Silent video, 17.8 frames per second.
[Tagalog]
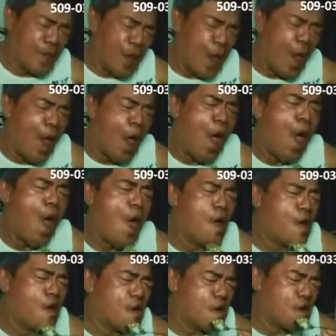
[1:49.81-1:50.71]
ang naging
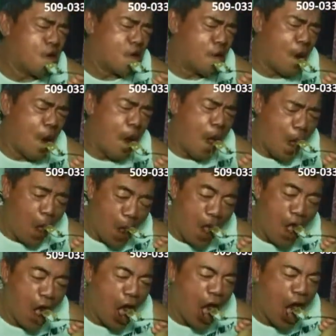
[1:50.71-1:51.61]
pagsisisi ni
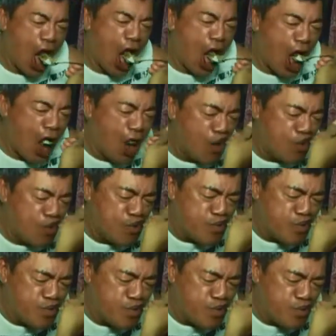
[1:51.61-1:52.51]
Salvador. Wala
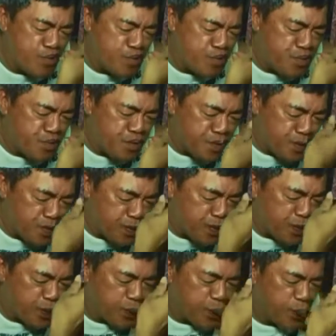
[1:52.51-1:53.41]
na akong
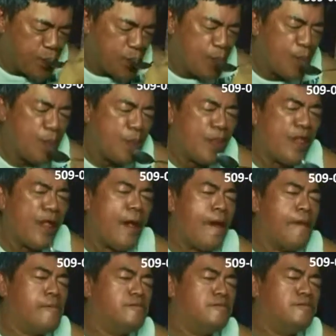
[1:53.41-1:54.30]

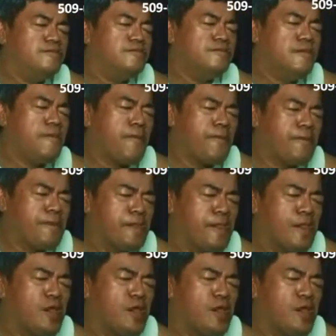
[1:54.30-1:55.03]
ginawa kundi